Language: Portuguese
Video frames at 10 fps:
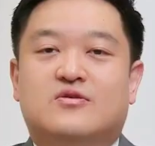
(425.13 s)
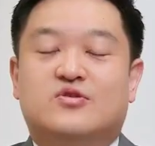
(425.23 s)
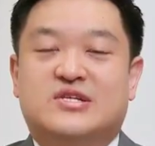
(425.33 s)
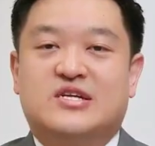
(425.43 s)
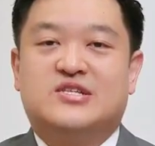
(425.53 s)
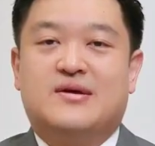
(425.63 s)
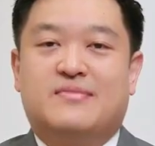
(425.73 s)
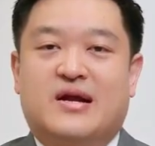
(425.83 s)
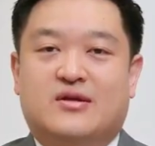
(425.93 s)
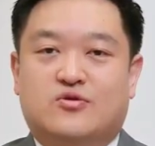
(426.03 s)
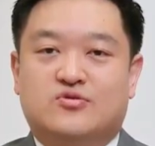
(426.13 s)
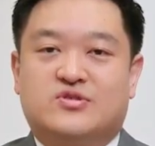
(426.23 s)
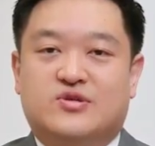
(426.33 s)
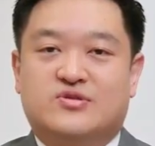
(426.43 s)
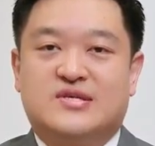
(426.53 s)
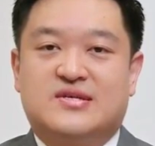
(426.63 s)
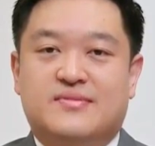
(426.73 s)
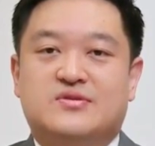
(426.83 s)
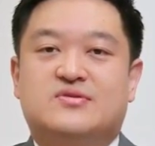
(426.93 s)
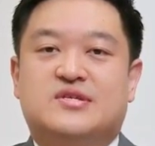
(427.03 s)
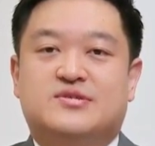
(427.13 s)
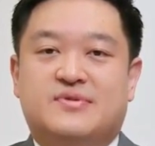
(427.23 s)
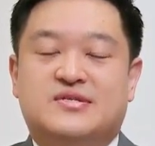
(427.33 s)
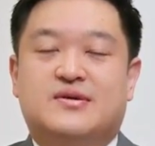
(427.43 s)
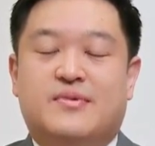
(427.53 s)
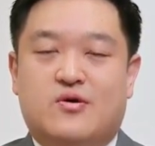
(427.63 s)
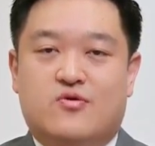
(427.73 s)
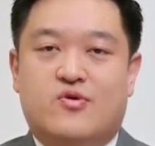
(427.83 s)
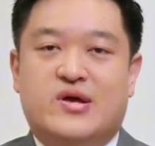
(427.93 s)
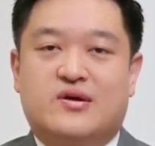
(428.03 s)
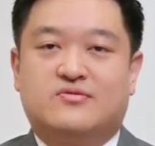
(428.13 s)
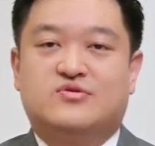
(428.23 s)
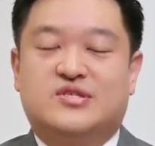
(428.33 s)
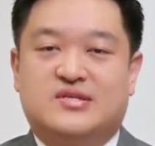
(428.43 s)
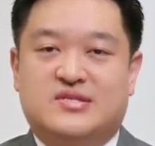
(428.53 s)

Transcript: Gostaria de lembrar a todos que os lançamentos deste mês também ocorrerão no dia